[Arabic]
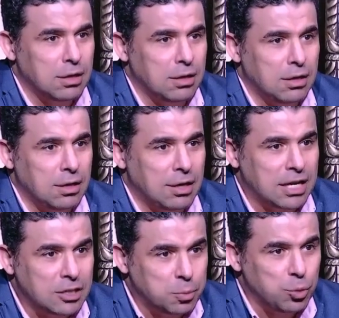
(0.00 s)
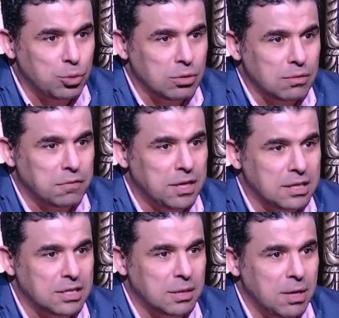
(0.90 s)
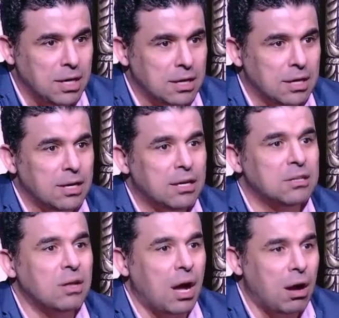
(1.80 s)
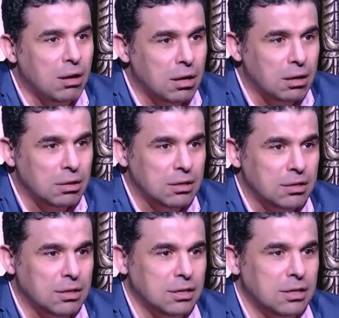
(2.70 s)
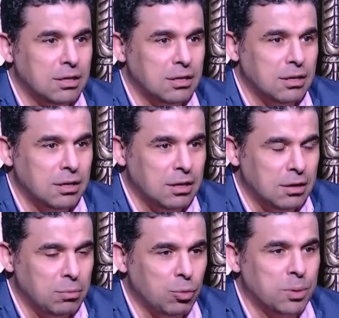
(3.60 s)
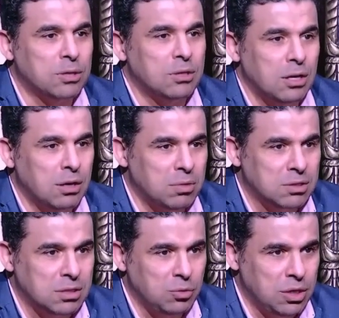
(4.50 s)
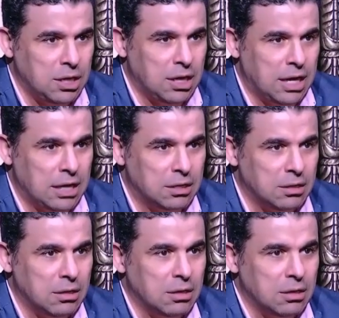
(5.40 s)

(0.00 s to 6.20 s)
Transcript: آه، آه، راتبه في نادي الزمالك لضحايا آه، مباراه المصري والنادي الاهلي